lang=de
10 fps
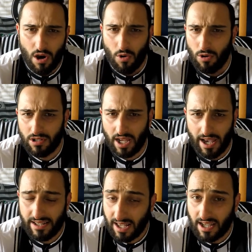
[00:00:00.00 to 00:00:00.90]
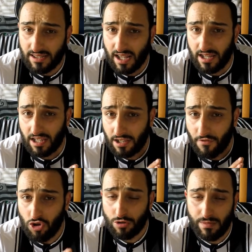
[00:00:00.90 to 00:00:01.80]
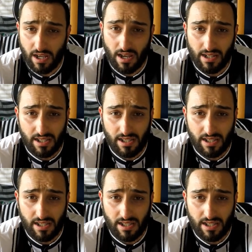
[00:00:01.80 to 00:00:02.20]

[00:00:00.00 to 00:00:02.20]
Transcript: Und ja, ich sag ganz ehrlich, ich wünsche mir, äh,